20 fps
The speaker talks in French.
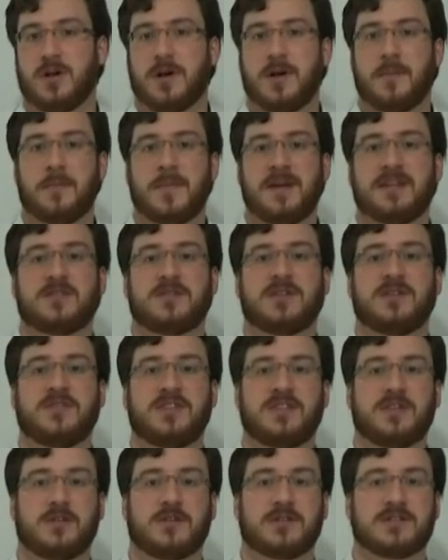mettent en
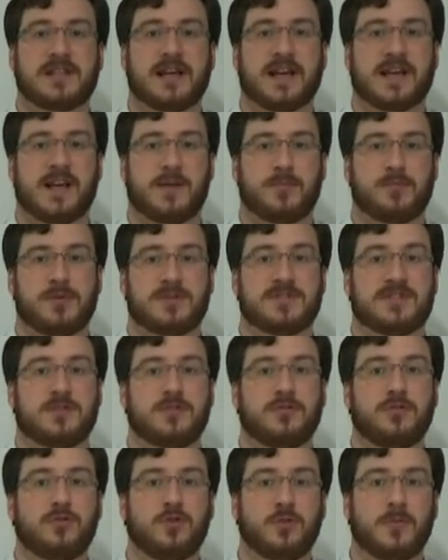évidence à quel point ces
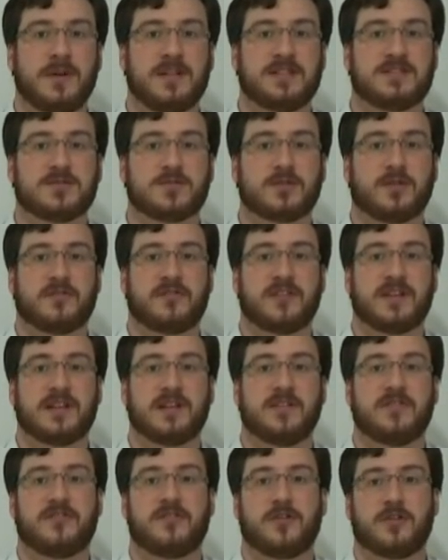deux domaines sont en fait
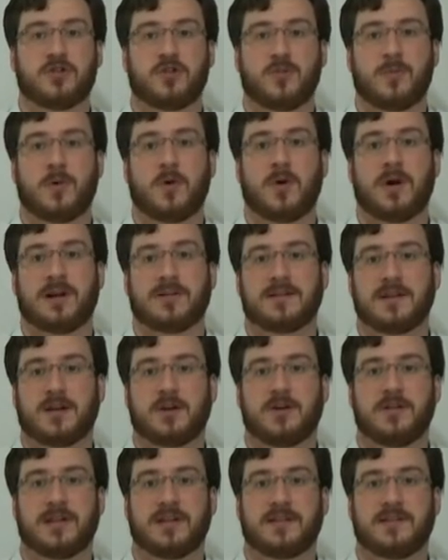fortement
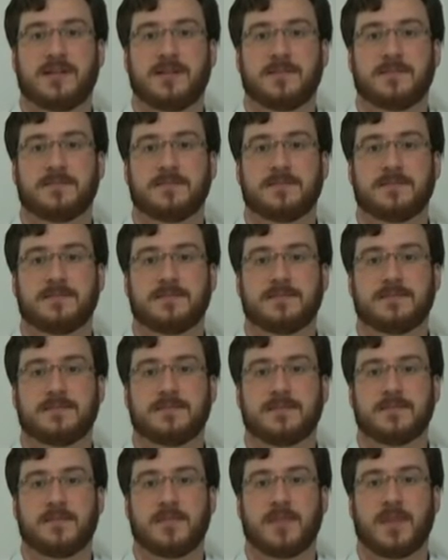interconnectés
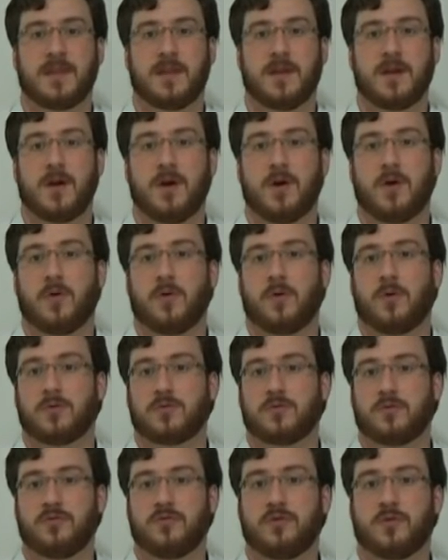on
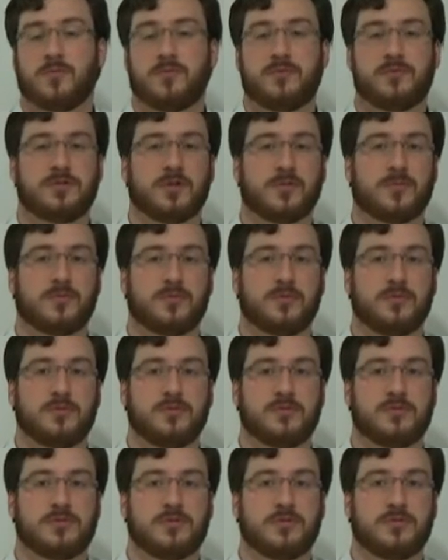trouve de plus en
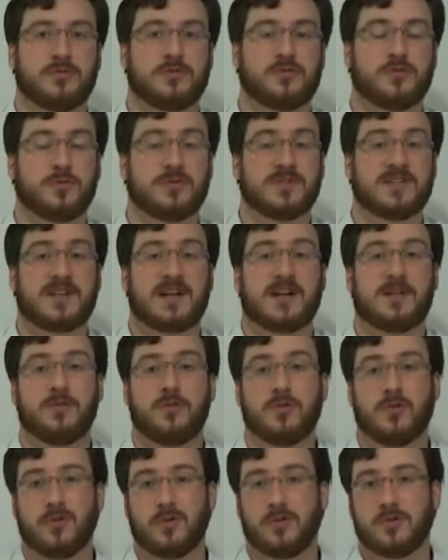plus de substrats
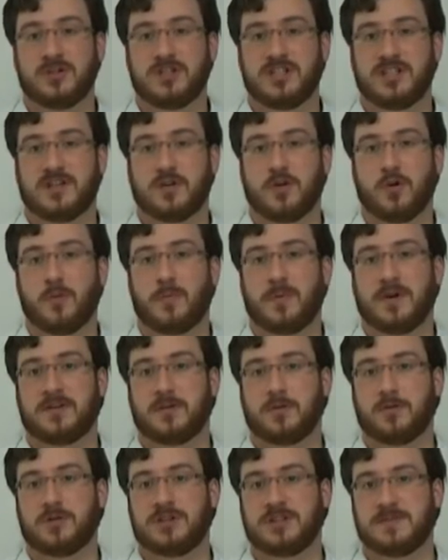neurologiques aux
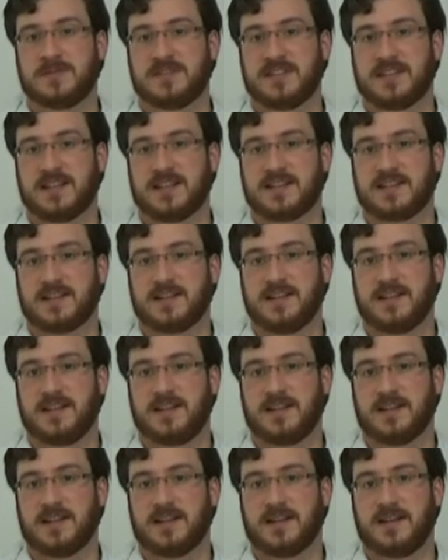pathologies
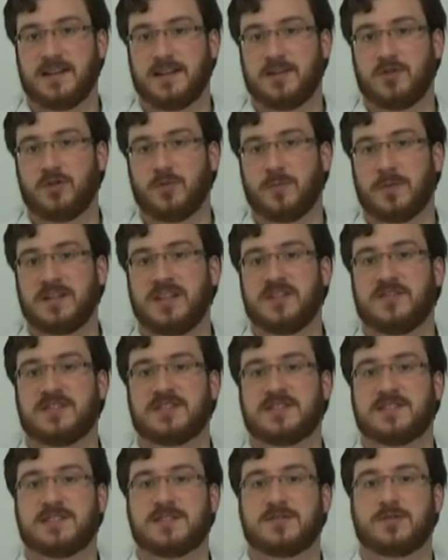psychiatriques et de
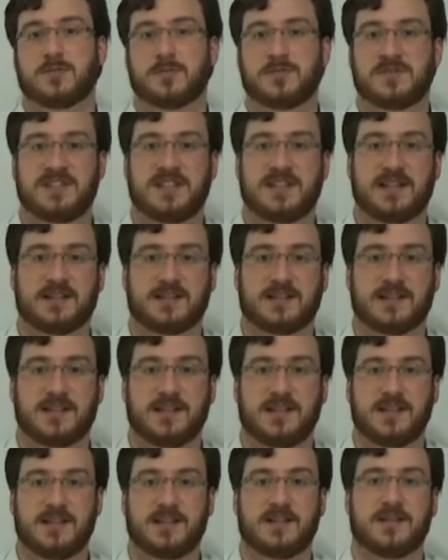manifestations
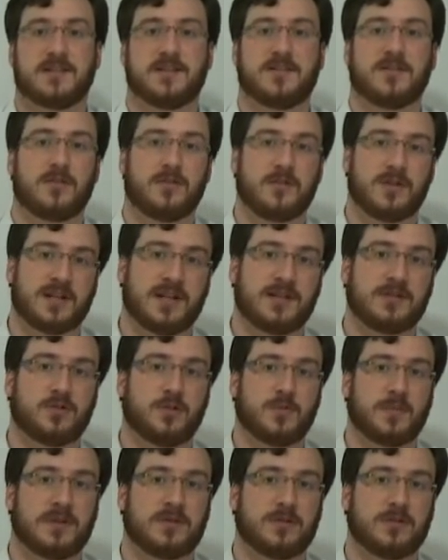psychiatriques dans le cadre de
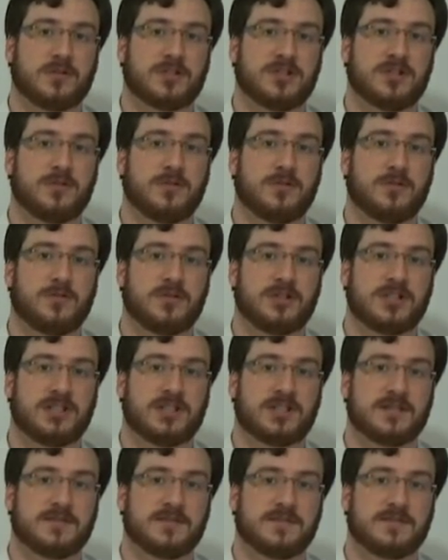pathologies neurologiques.